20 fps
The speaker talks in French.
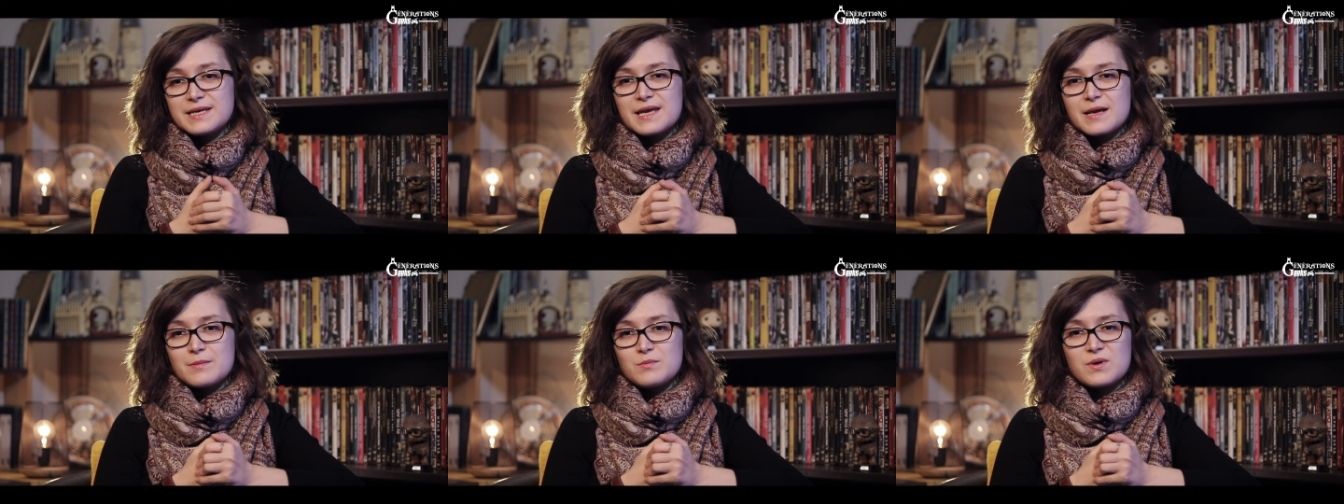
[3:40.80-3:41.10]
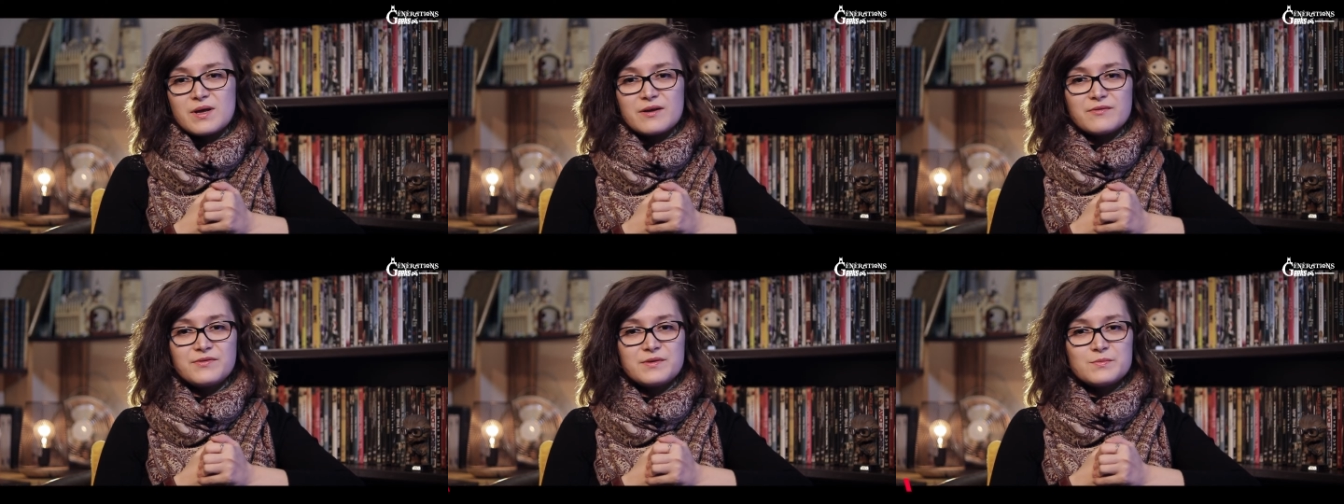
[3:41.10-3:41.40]

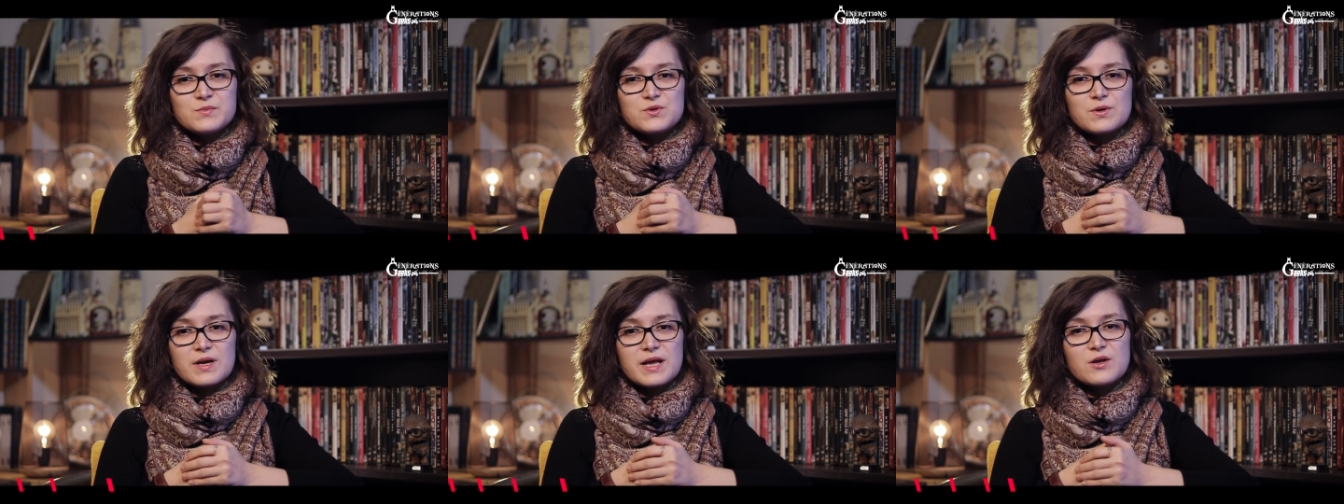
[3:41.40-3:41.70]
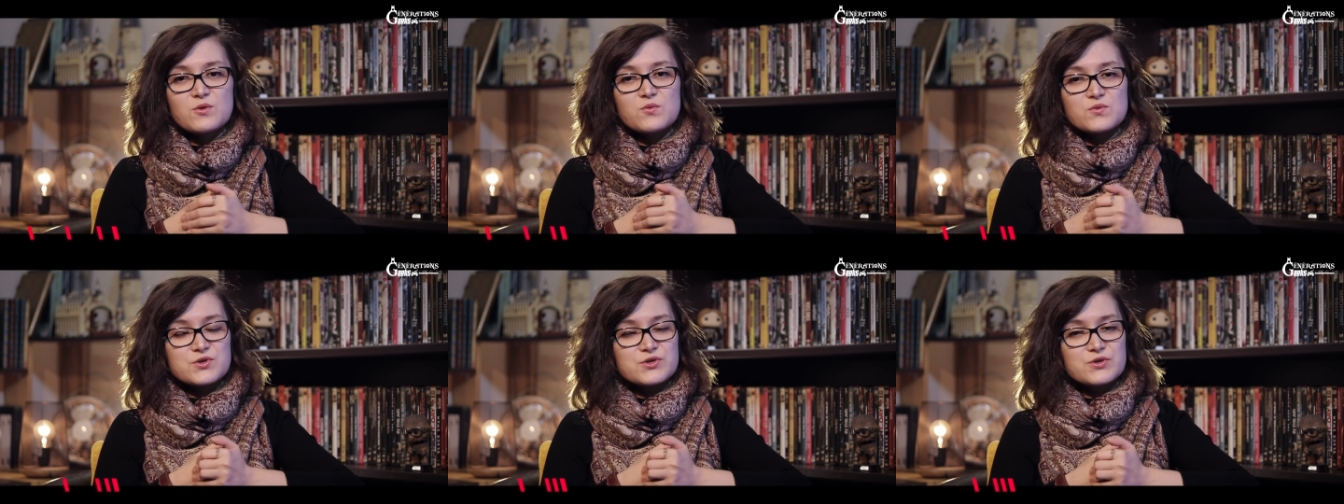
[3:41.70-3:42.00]
également un film sur
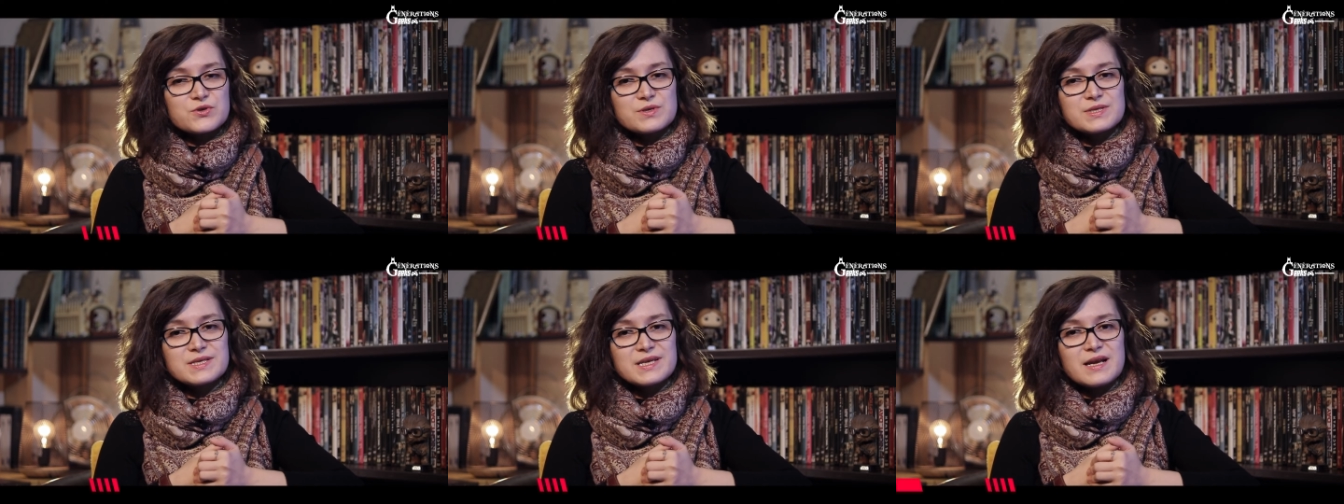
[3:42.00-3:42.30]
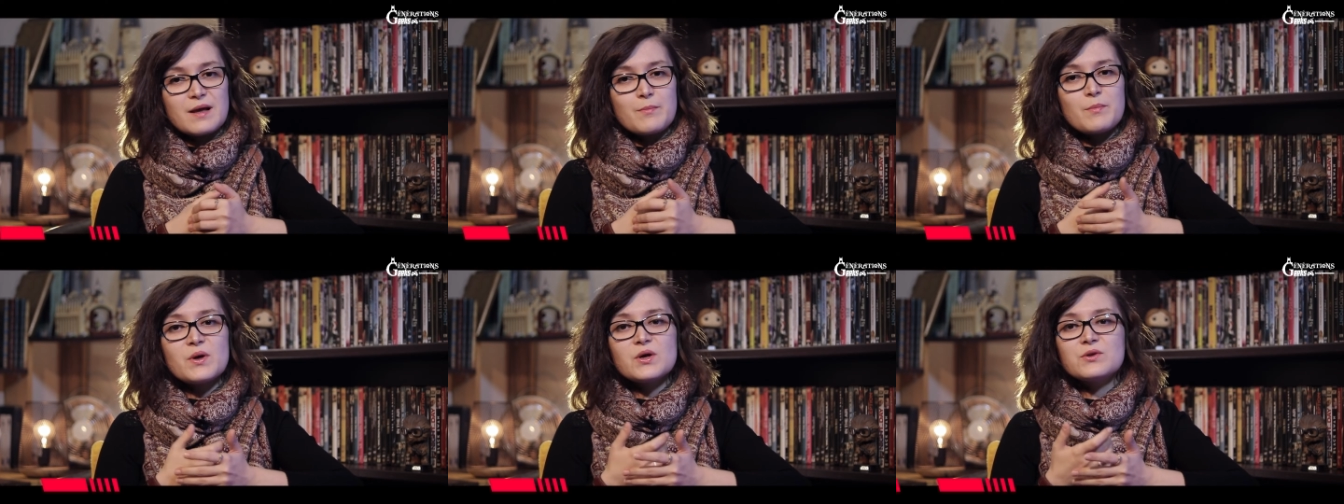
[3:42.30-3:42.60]
la conscience et
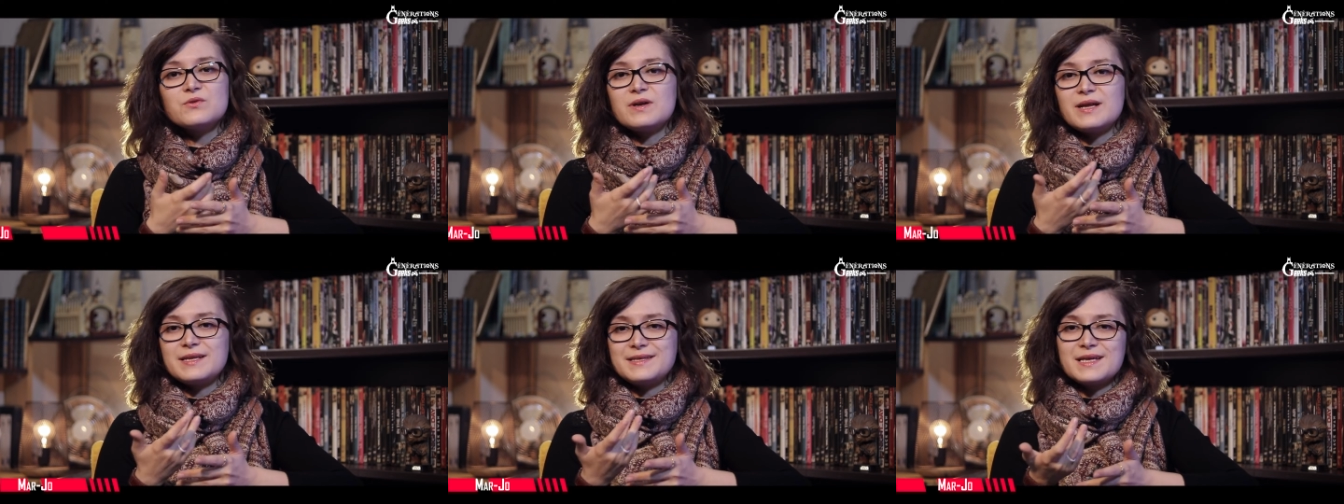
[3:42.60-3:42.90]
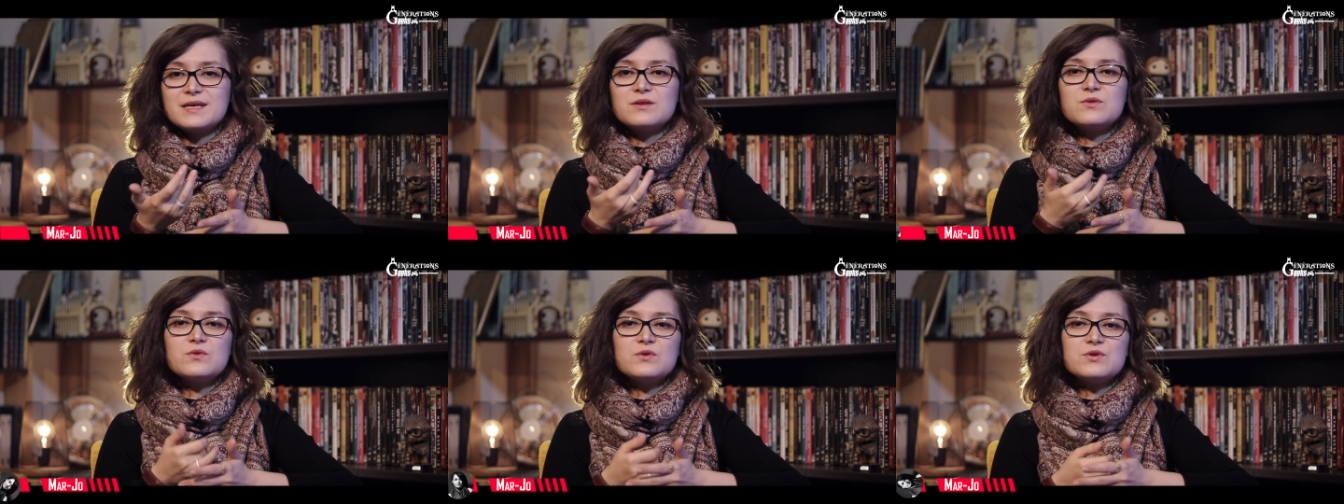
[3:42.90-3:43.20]
l'apport de la
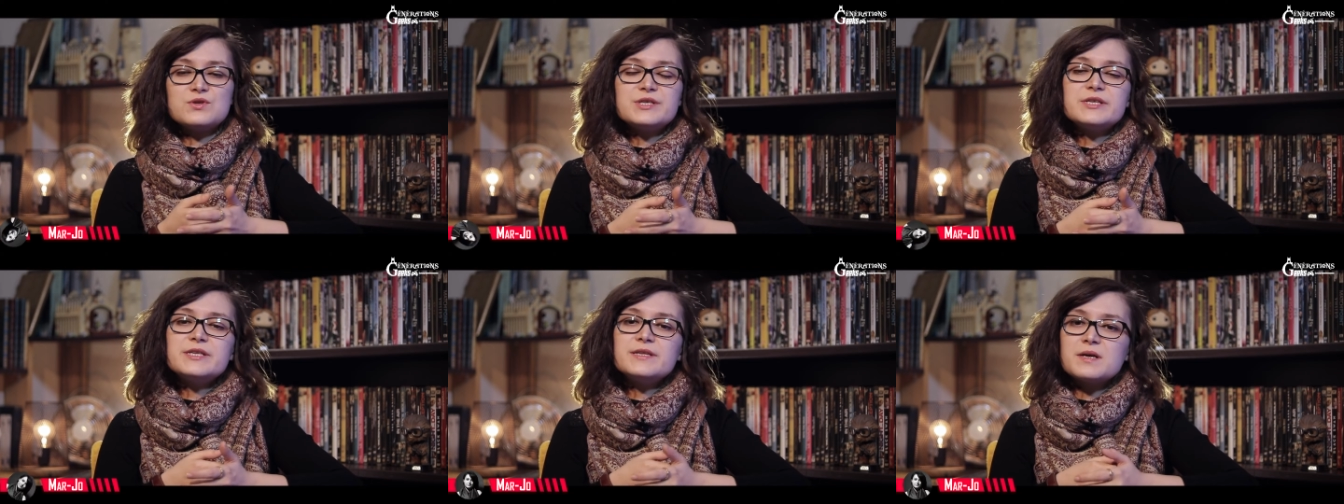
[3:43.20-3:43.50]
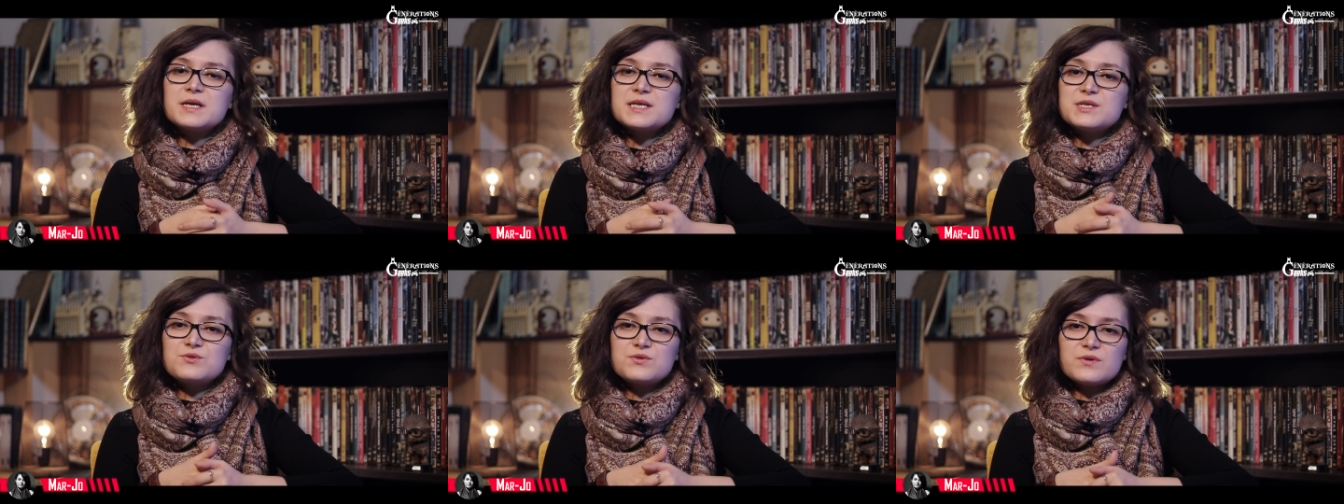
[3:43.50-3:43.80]
technologie
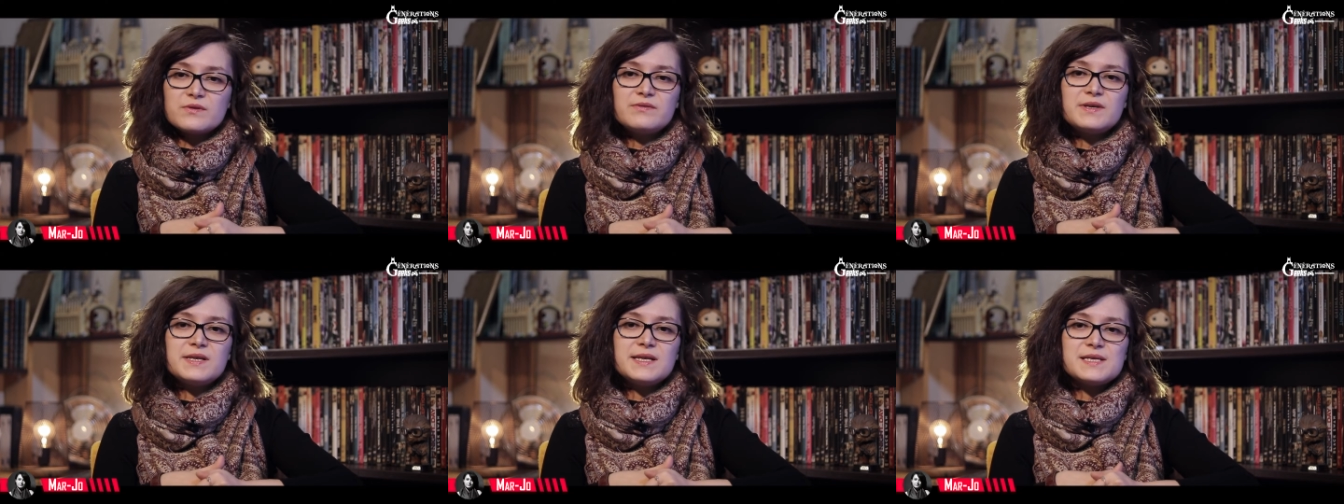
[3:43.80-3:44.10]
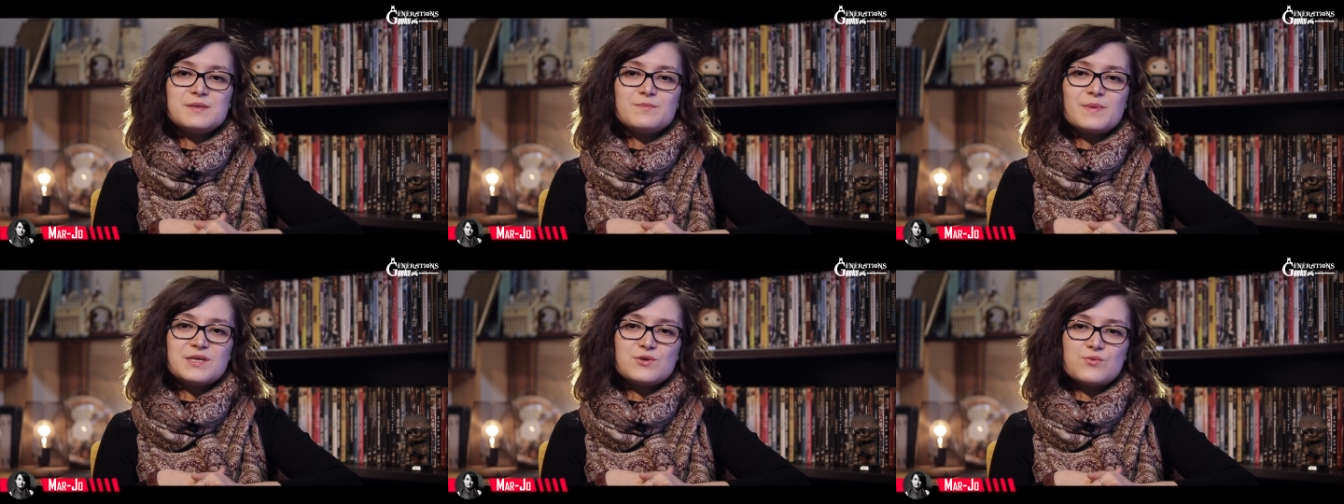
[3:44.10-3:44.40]
dans la survie de
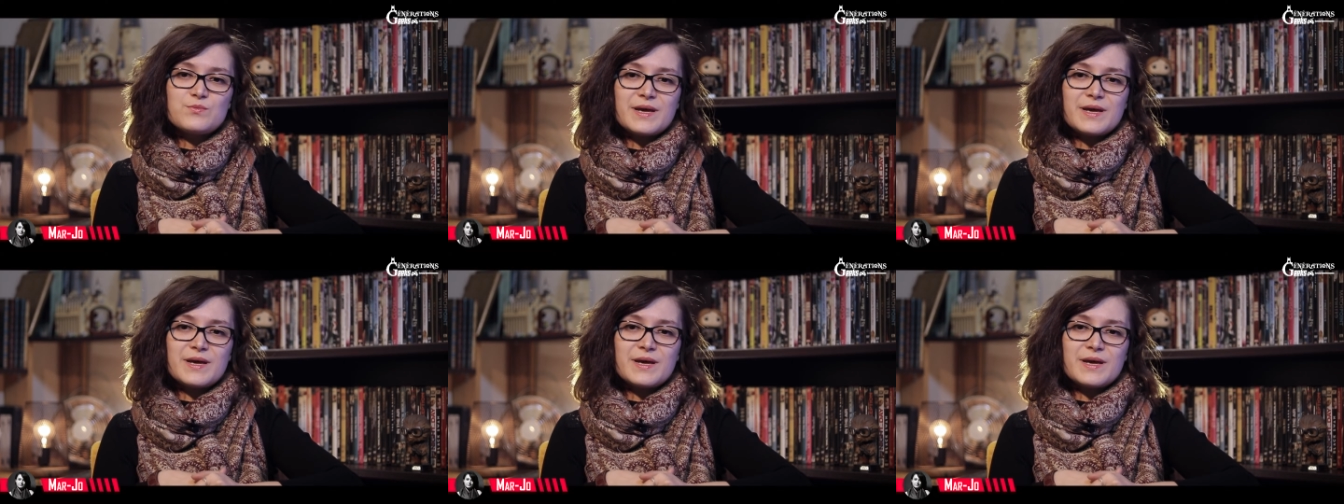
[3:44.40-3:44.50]
l'espèce